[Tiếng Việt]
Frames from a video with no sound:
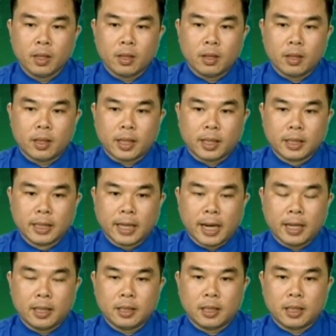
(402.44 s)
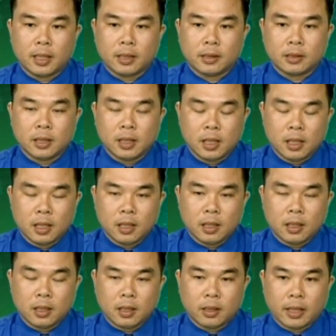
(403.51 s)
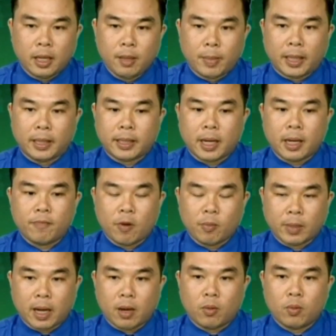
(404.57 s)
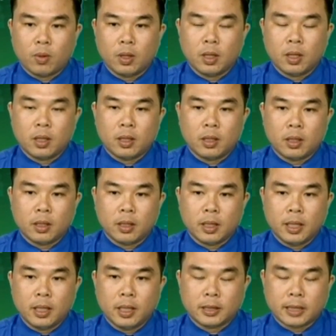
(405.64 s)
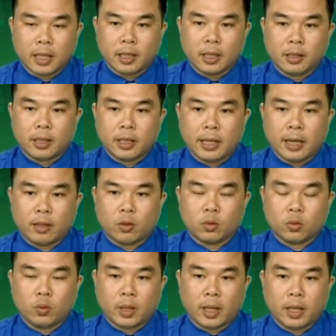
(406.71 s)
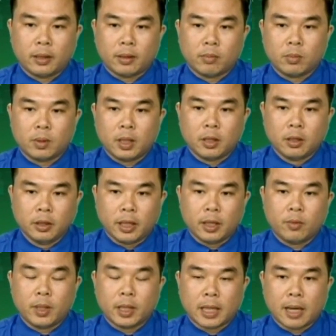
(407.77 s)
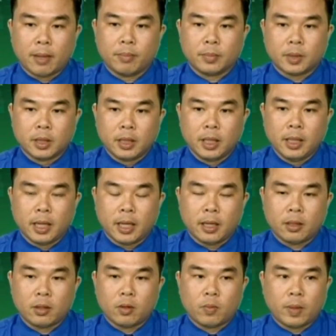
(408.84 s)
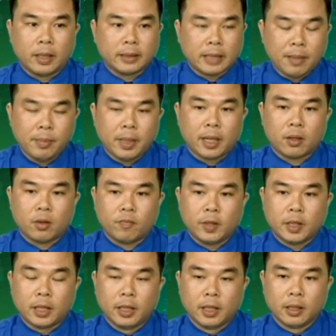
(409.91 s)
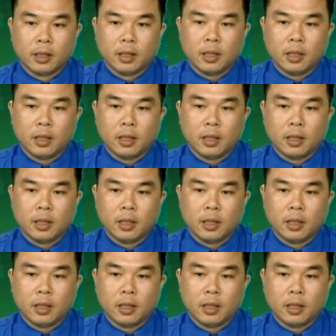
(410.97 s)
À, cái thứ hai nữa là đẩy mạnh các cái phong trào để xác định cái vai trò tuổi trẻ trong cái giới thiệu việc làm tư vấn nghề cho khoảng 8.000 đồng viên thanh niên.